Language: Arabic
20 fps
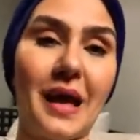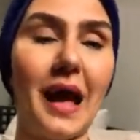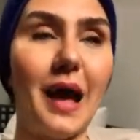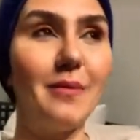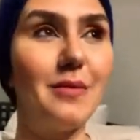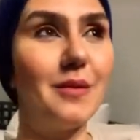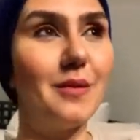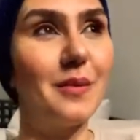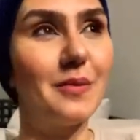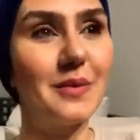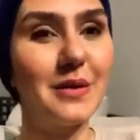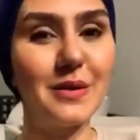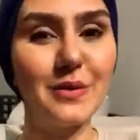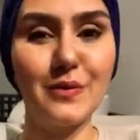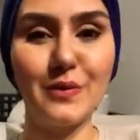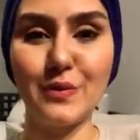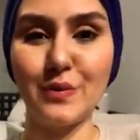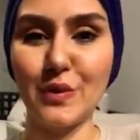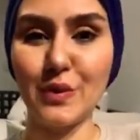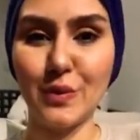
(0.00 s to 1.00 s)
قبل ما ابتدي
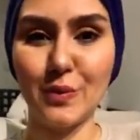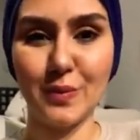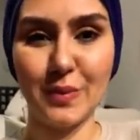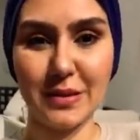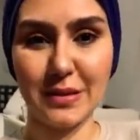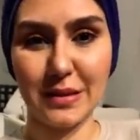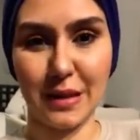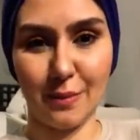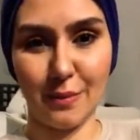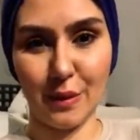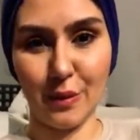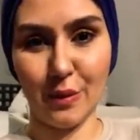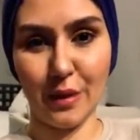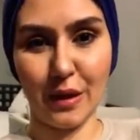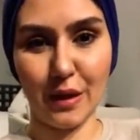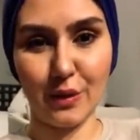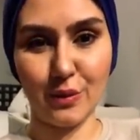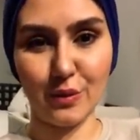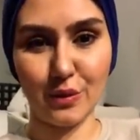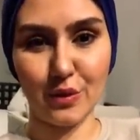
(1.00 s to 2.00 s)
في الفيديو بليز تعملوا
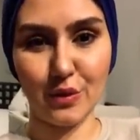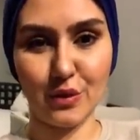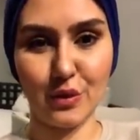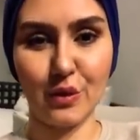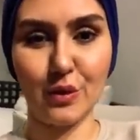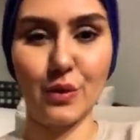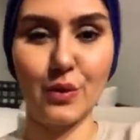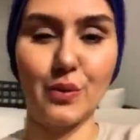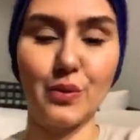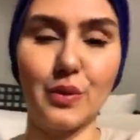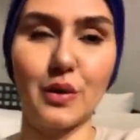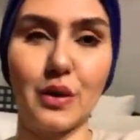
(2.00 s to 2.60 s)
لايك وتشتركوا في